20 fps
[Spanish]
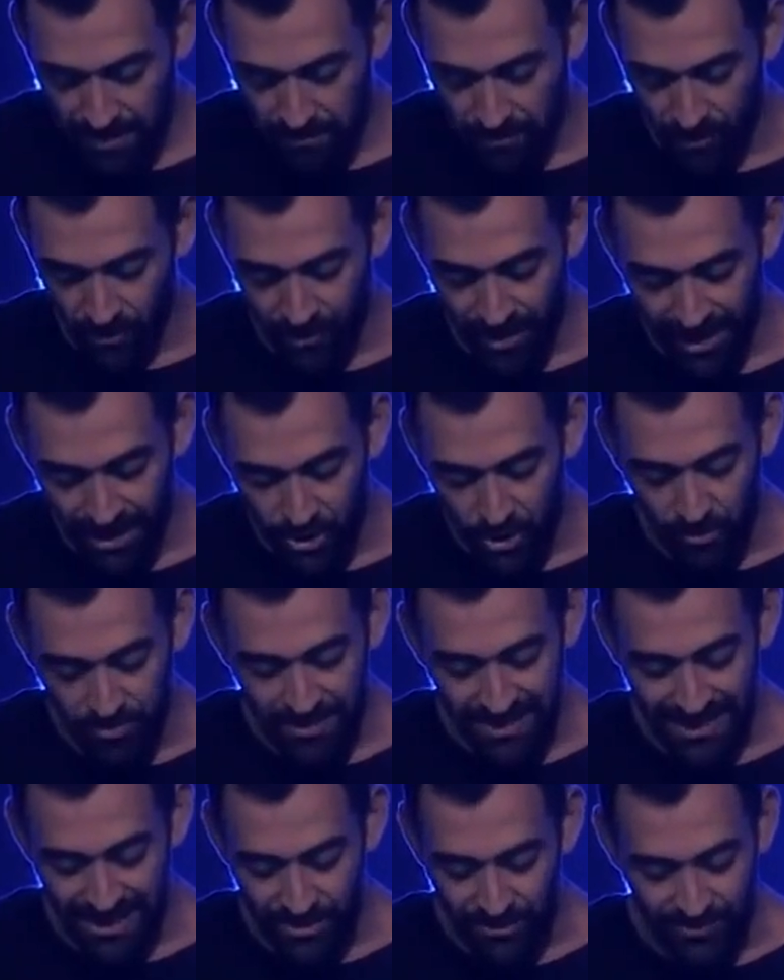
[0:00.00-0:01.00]
pero
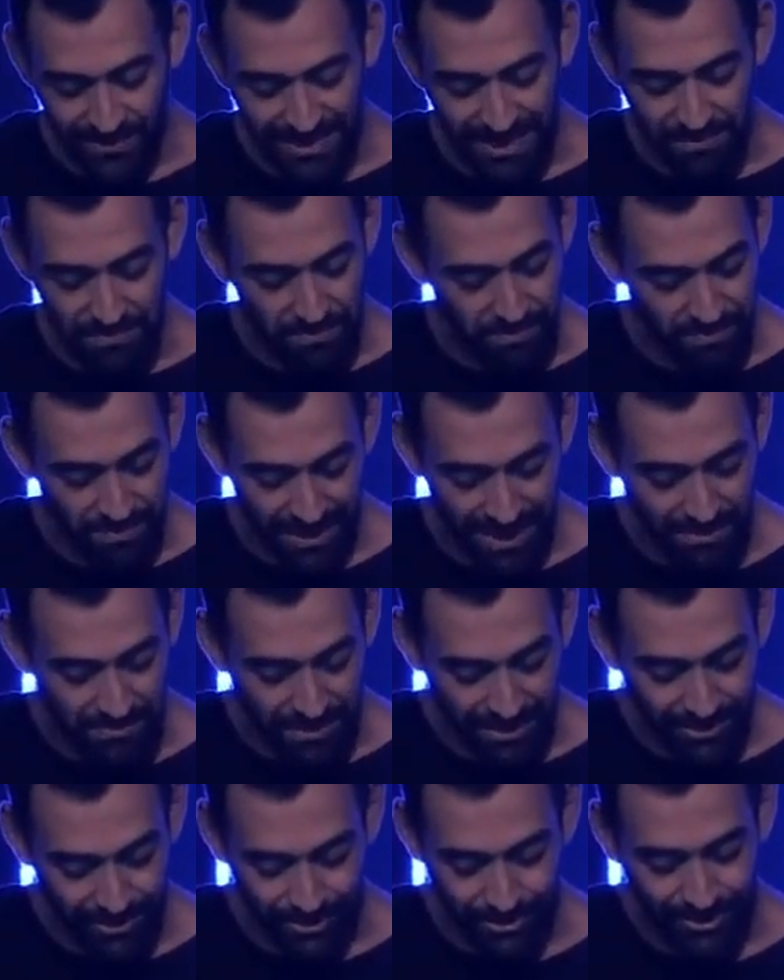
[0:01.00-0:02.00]
Jacob tenía un
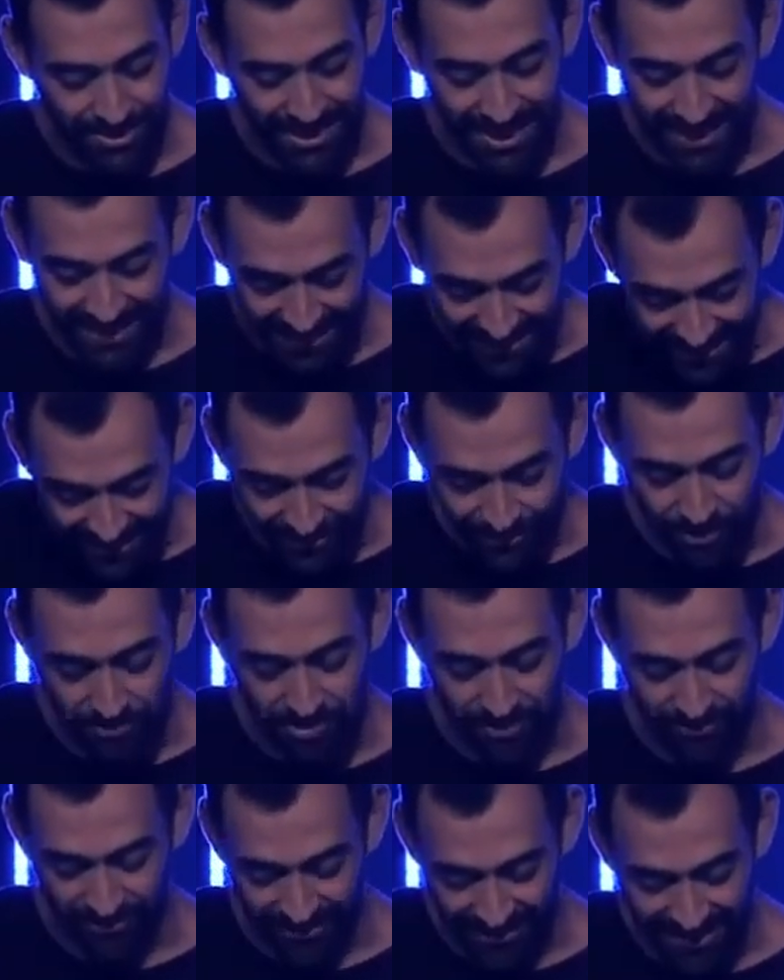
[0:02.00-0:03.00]
temperamento tranquilo y
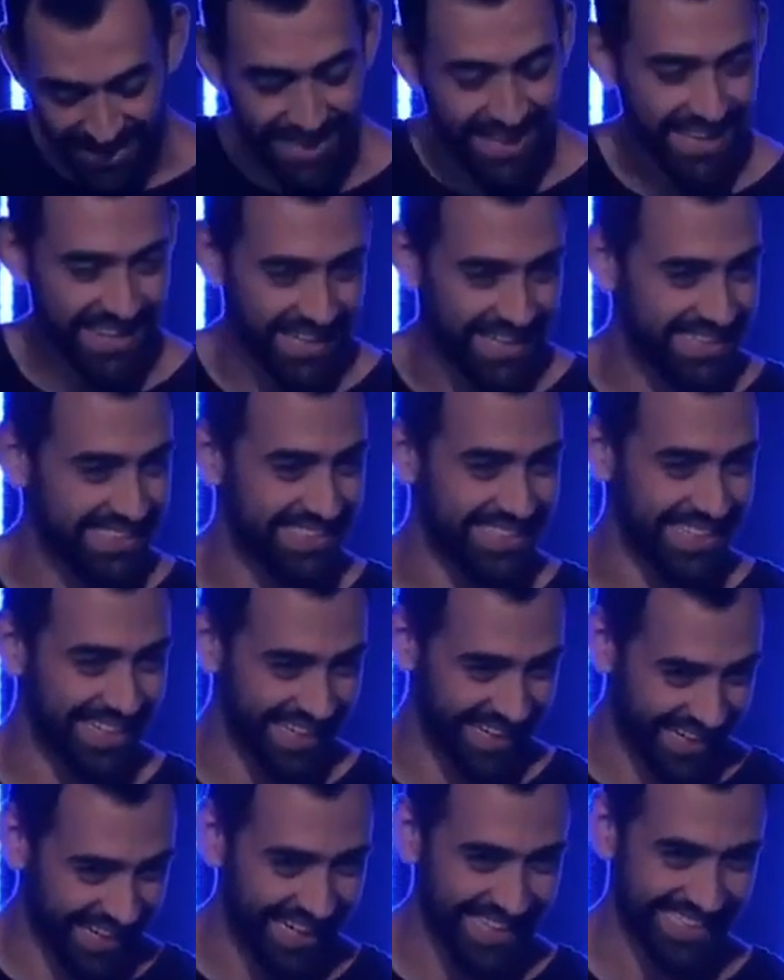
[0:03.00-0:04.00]
prefería quedarse
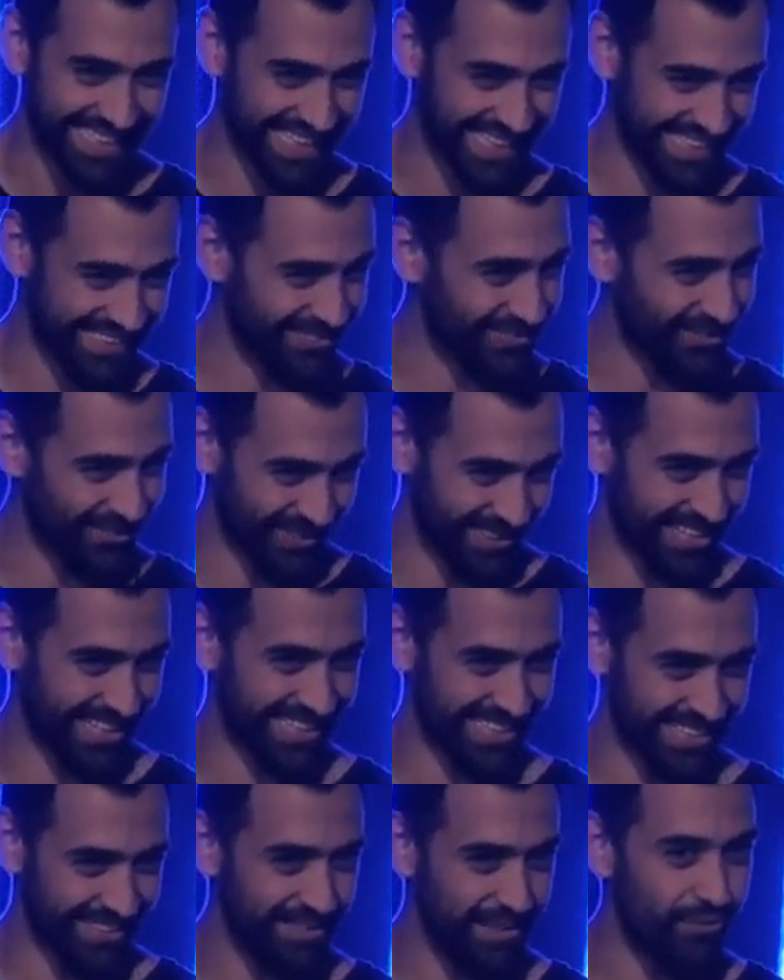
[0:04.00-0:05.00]
en casa. Es un
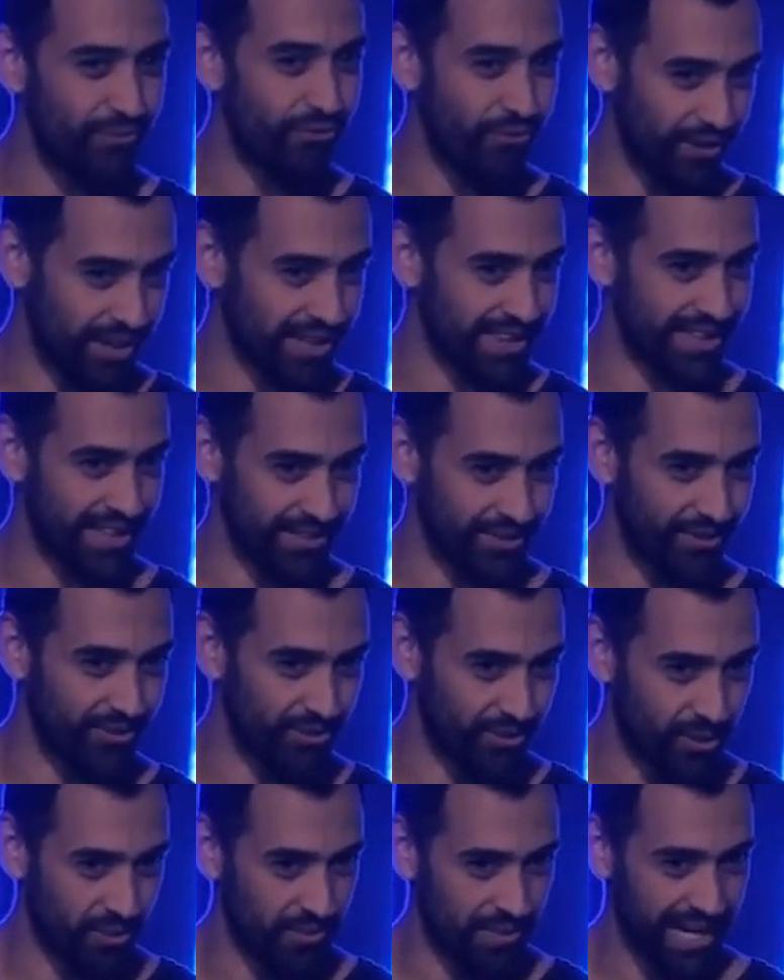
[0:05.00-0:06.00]
contraste bien fuerte, ¿no?
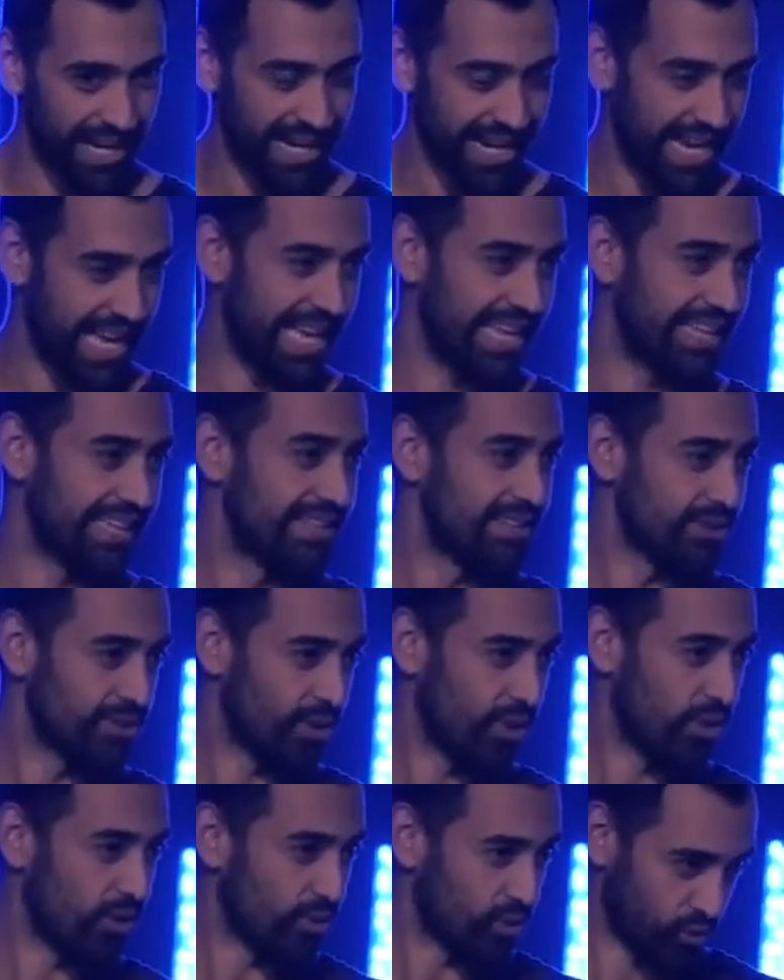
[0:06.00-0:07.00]
Un hombre acá
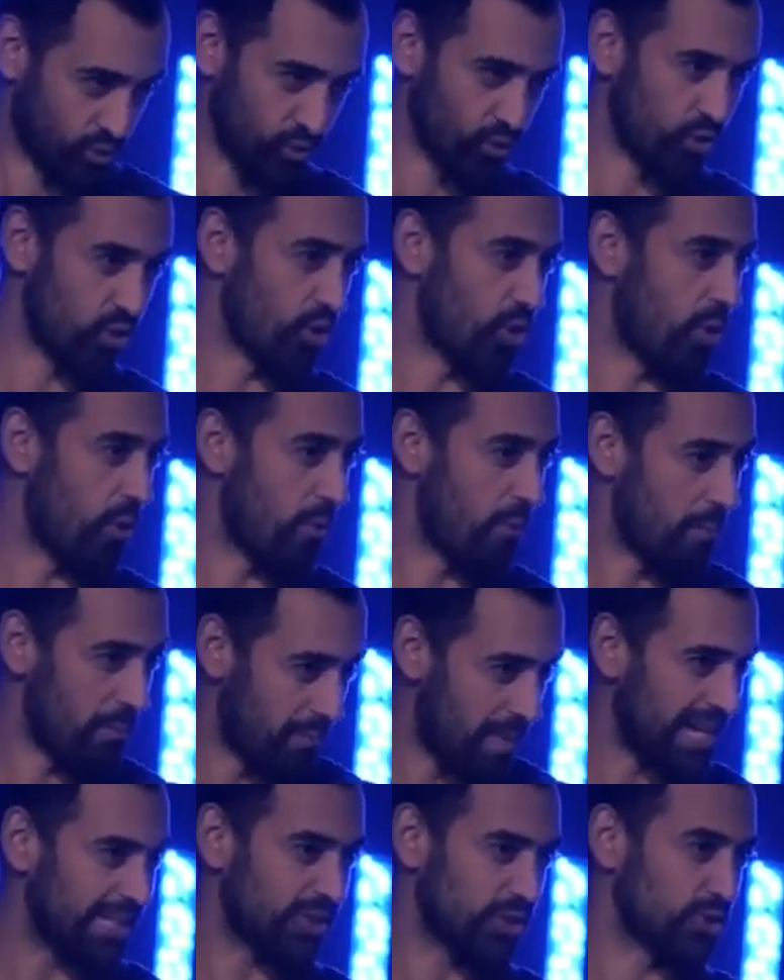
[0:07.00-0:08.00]
todo rudo,
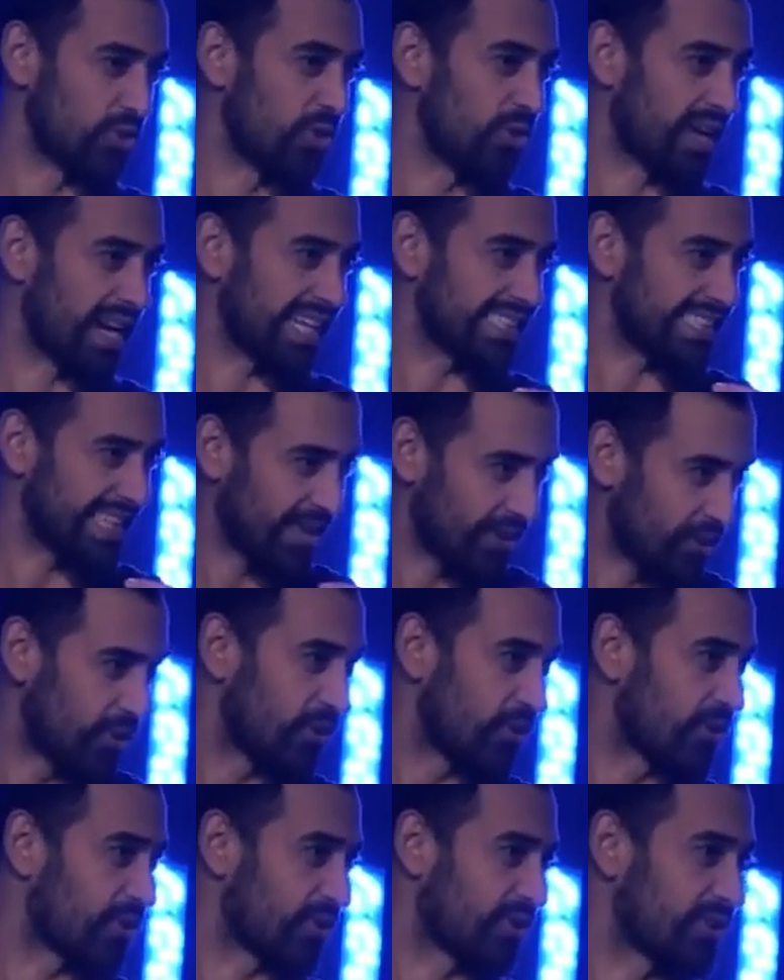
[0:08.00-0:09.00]
macho,
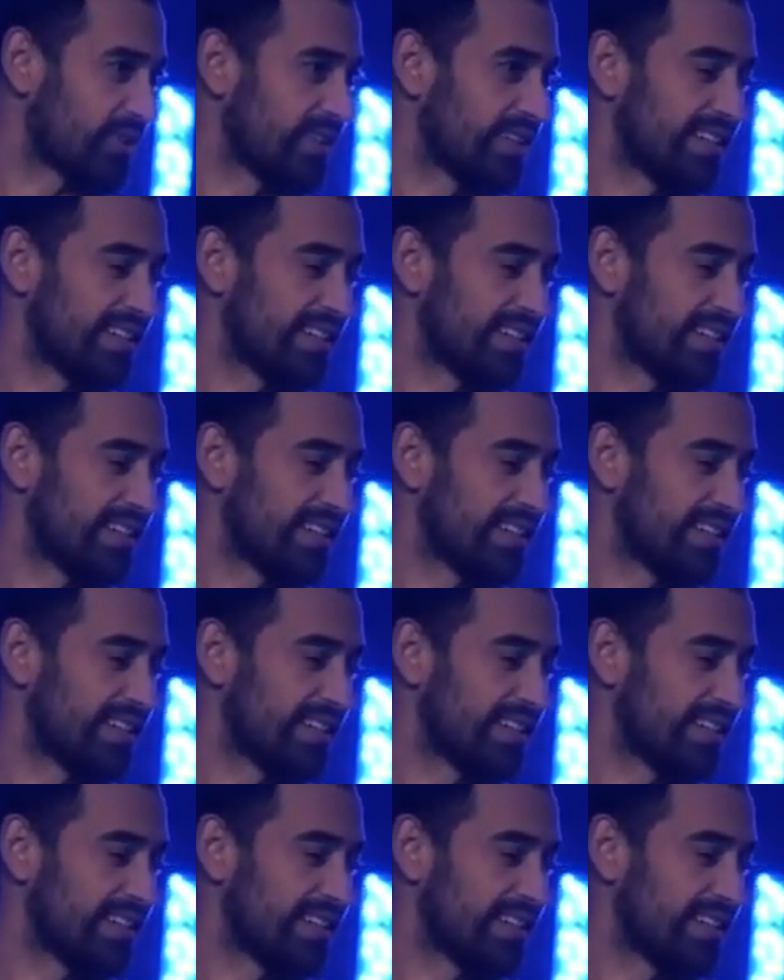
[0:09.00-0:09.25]
cazador,